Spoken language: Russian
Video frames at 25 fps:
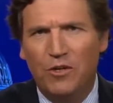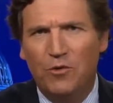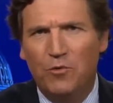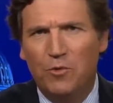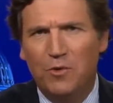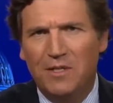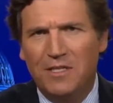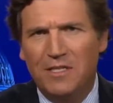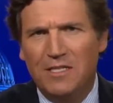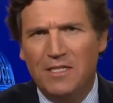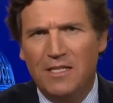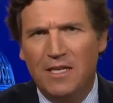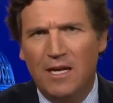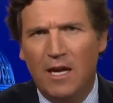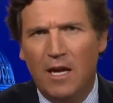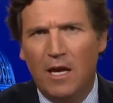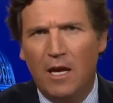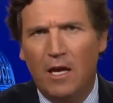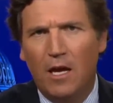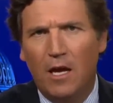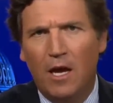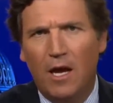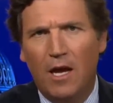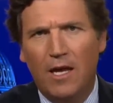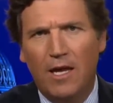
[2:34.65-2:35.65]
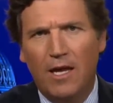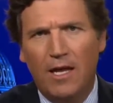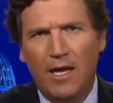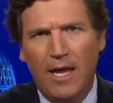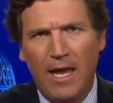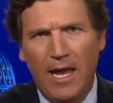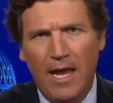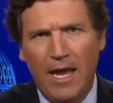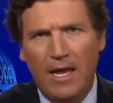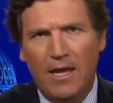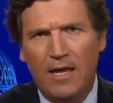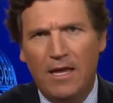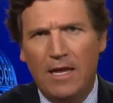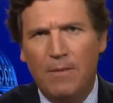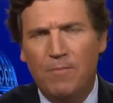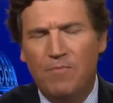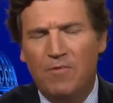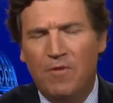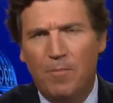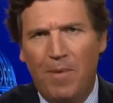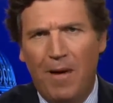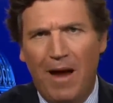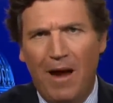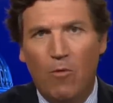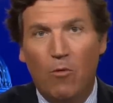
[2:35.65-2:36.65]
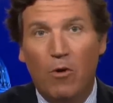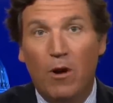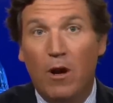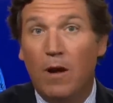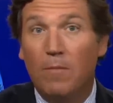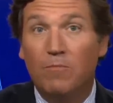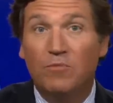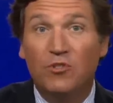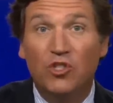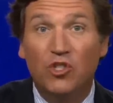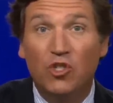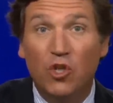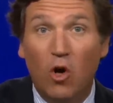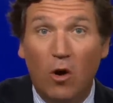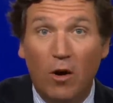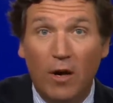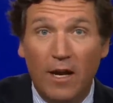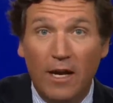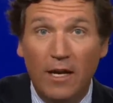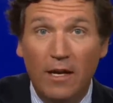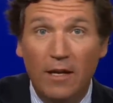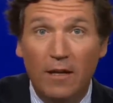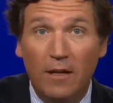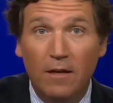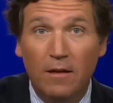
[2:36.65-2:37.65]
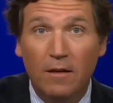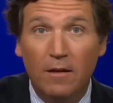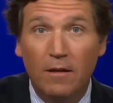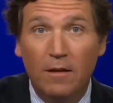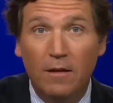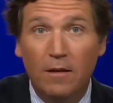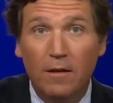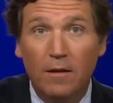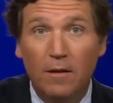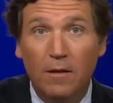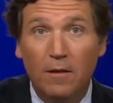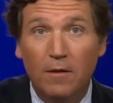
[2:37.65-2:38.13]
мог бы сказать, я не смог обеспечить энергией, я извиняюсь.